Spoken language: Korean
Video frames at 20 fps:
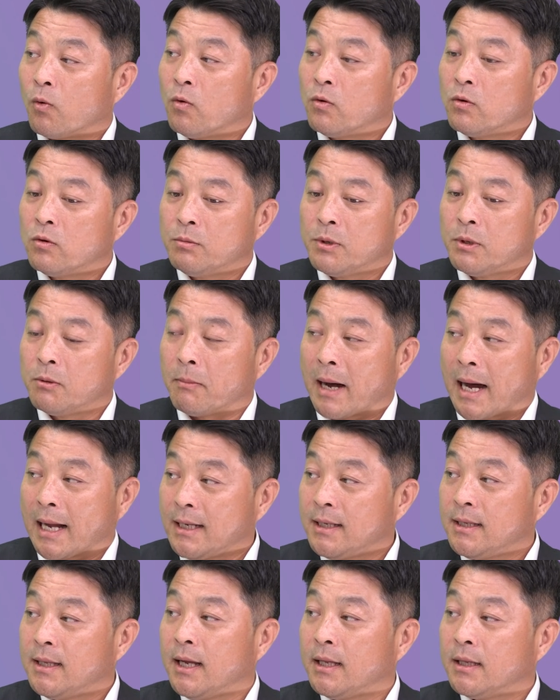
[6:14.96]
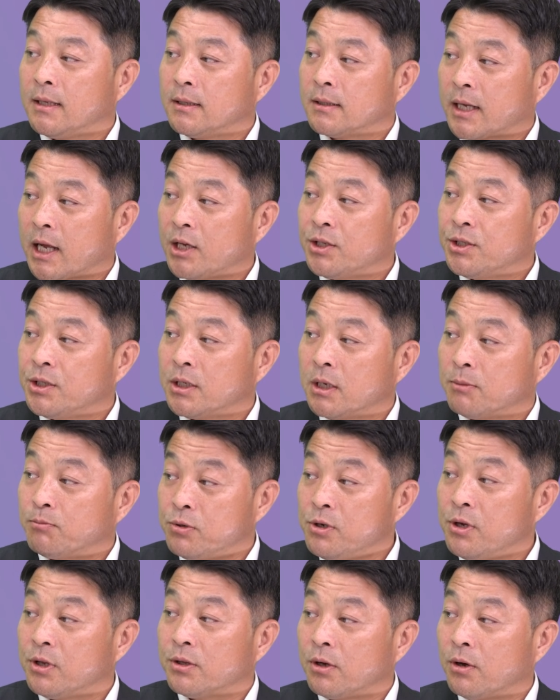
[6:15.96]
공급이 많이 돼 있는 캐시가
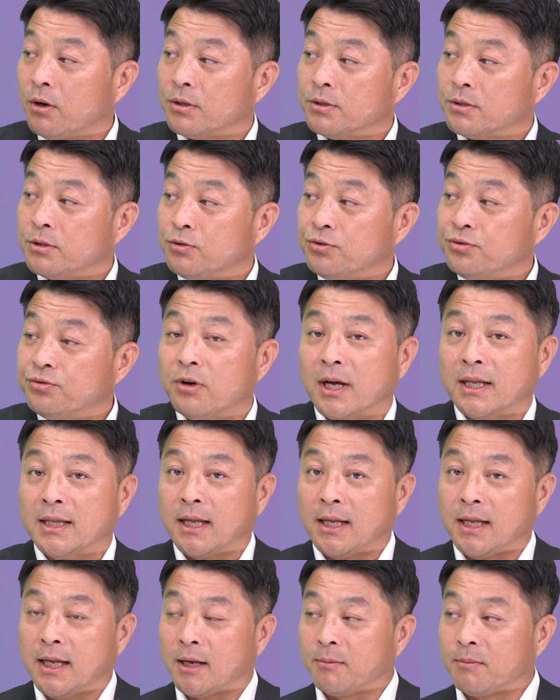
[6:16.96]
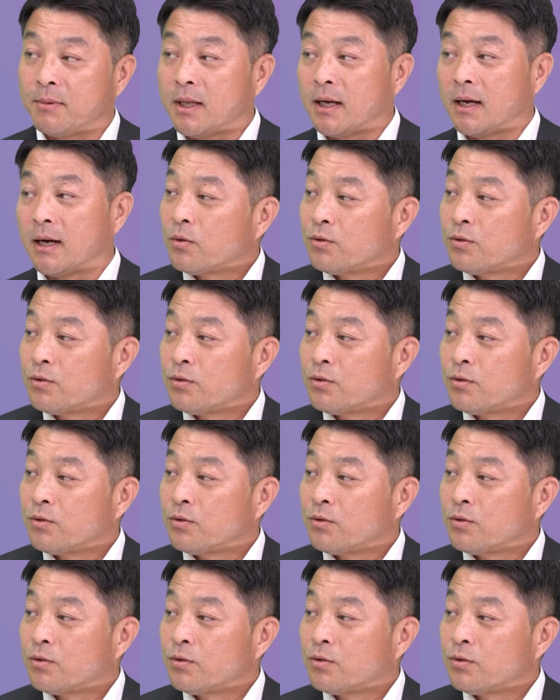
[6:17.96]
풀렸던 것을 수거한다는 얘기입니다.